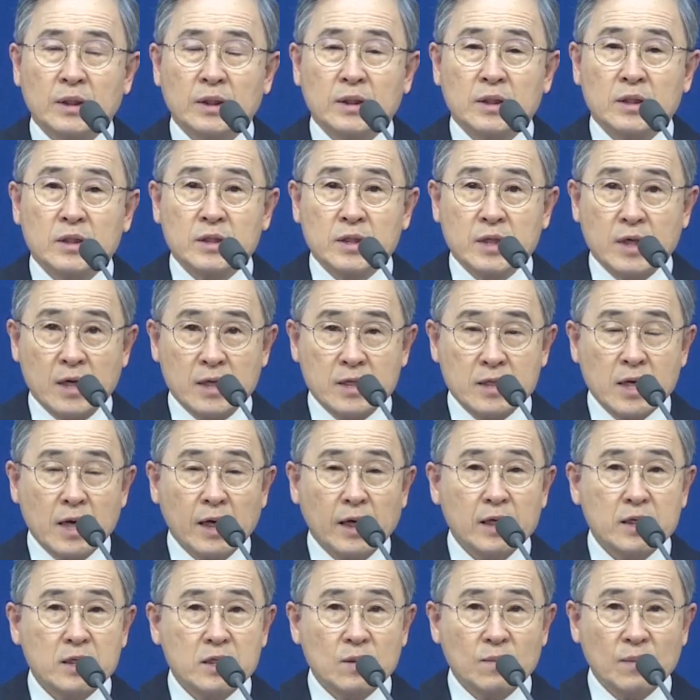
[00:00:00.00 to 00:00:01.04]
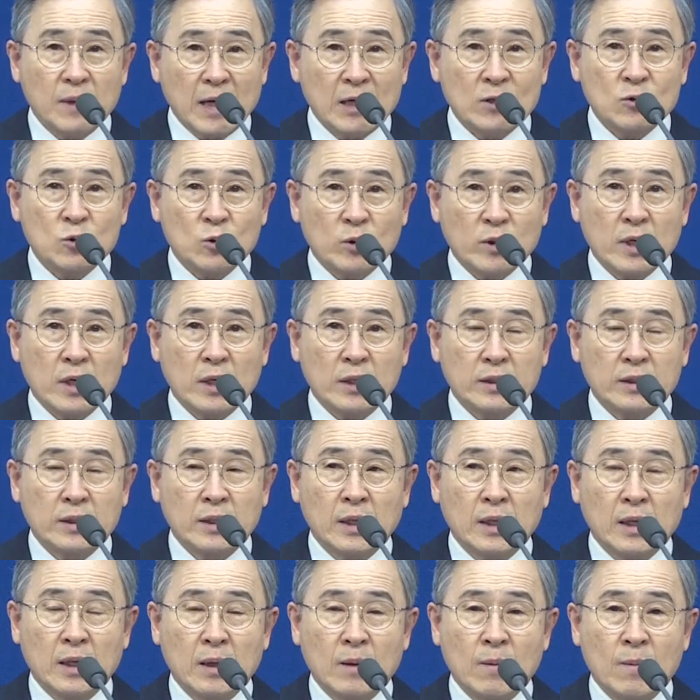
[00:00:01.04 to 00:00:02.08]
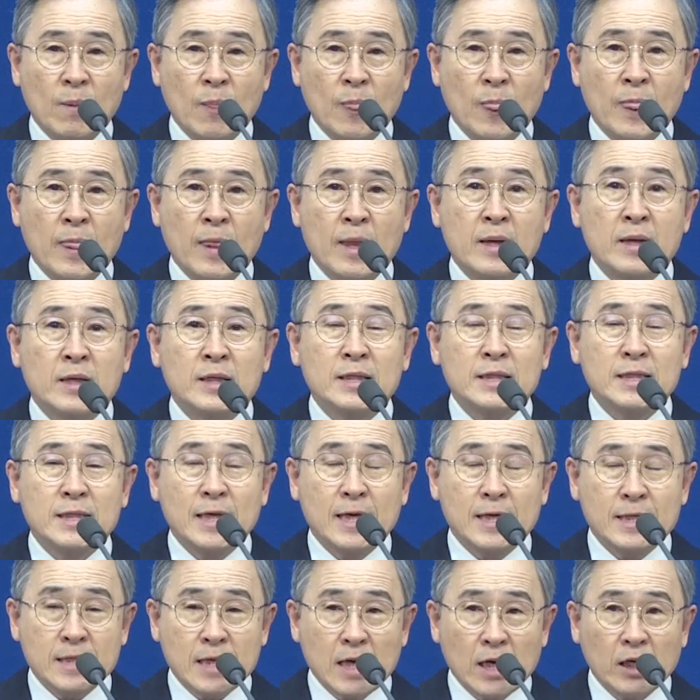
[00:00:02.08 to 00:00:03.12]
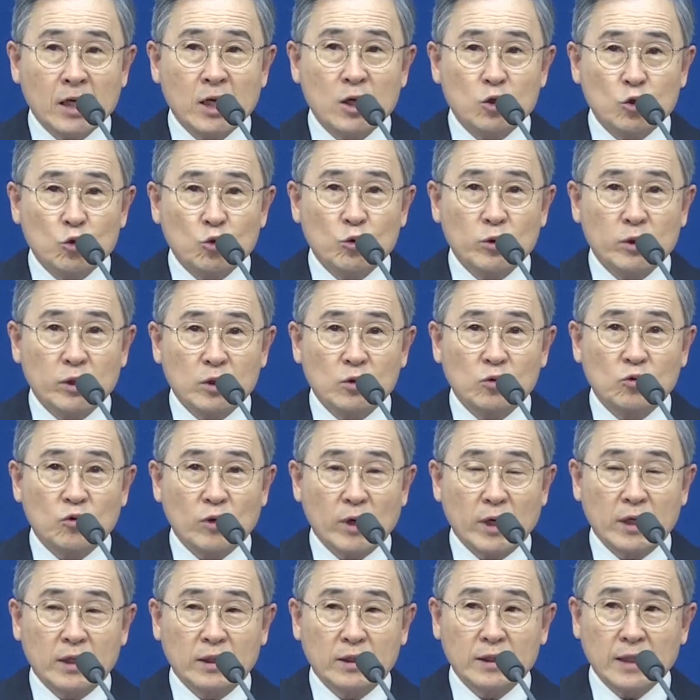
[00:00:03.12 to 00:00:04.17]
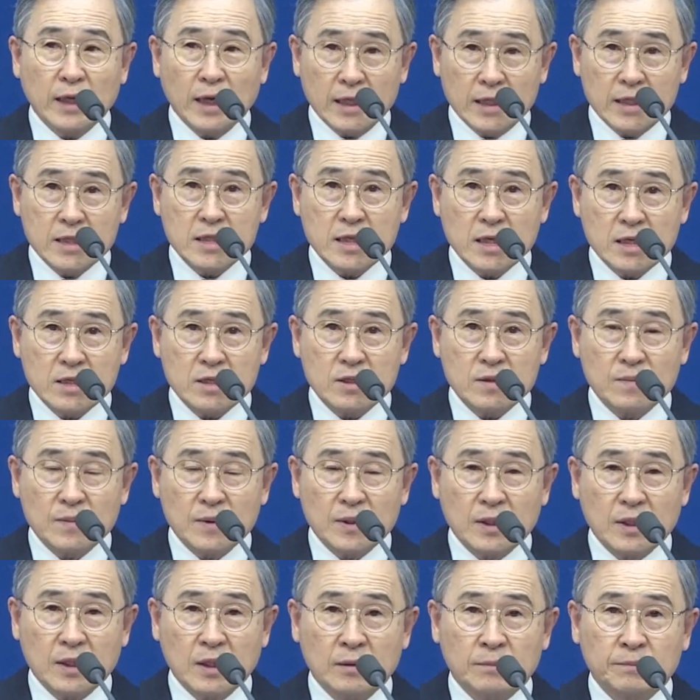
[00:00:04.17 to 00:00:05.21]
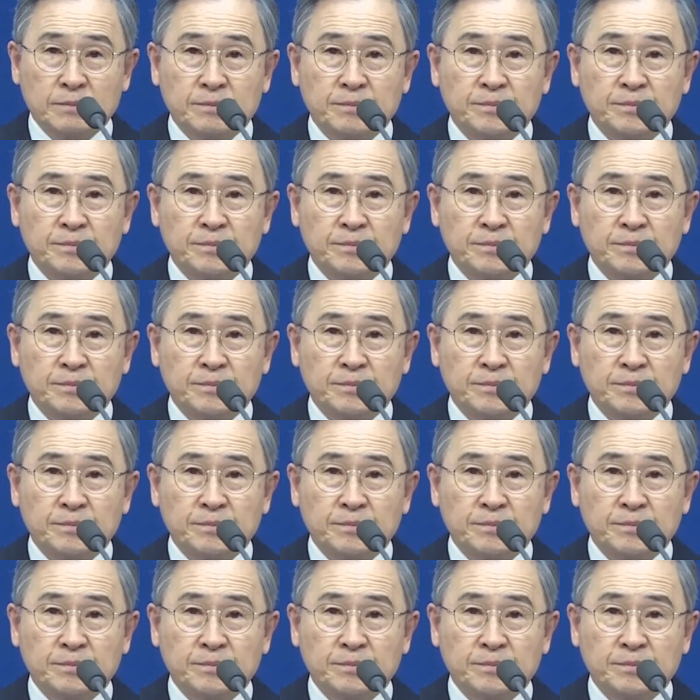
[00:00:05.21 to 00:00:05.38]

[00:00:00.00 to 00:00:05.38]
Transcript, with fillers: 세상에서 만족하거나 세상의 유익을 구하는 건 아니지 않습니까?